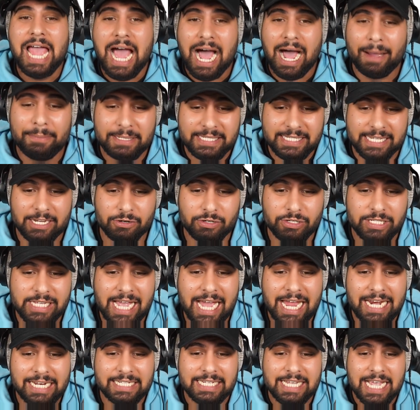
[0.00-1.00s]
Aber ich sag euch
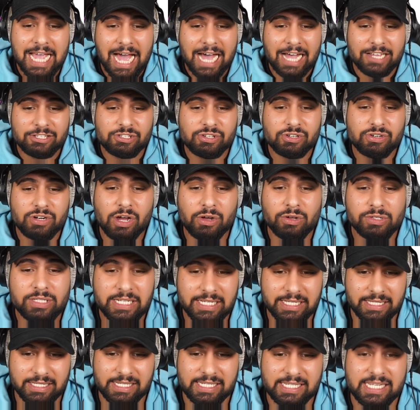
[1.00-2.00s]
ehrlich,
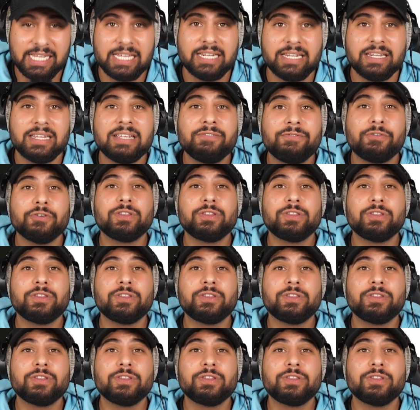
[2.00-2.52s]
Astronautin-Skin von